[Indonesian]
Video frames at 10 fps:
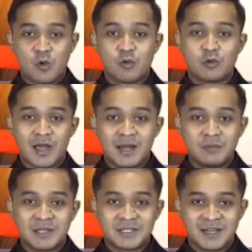dan mengukuhkan
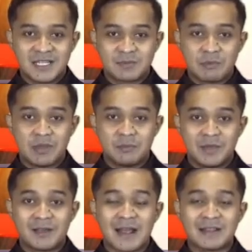Majelis
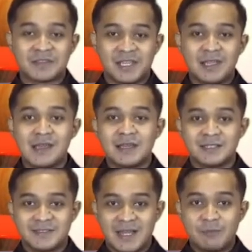Pembimbing Ranting
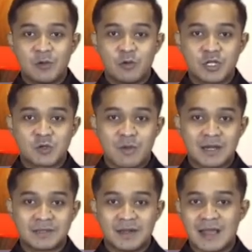dan Pengurus
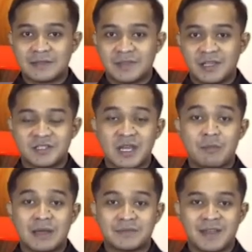Kuartir Ranting
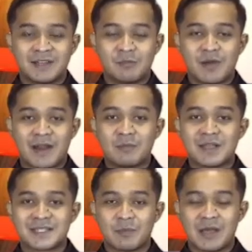Kecamatan Kembaran
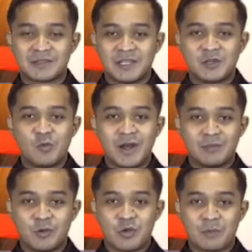Masa Bakti
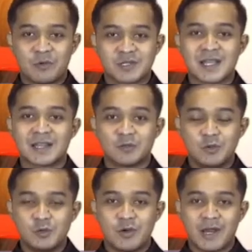
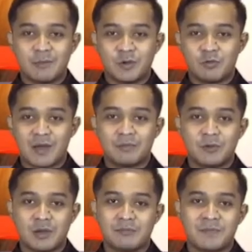
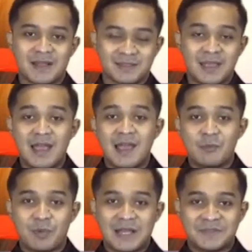2021-2024.
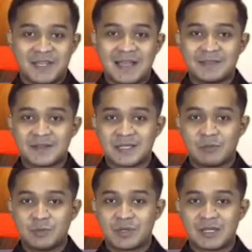Pelantikan
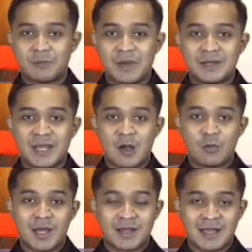tersebut bertempat di
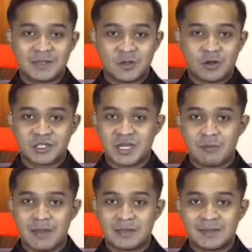Aula Kantor
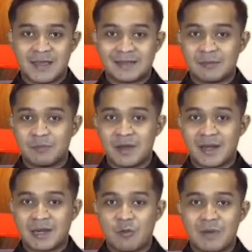Kecamatan
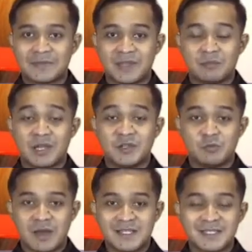Kembaran Kabupaten
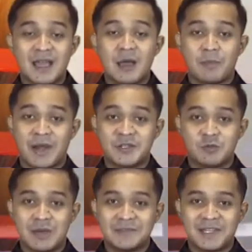Banyumas pada
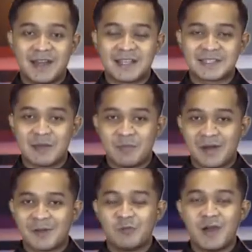Jumat 3
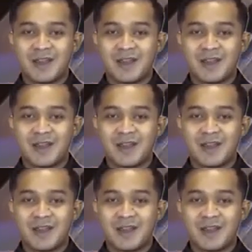Desember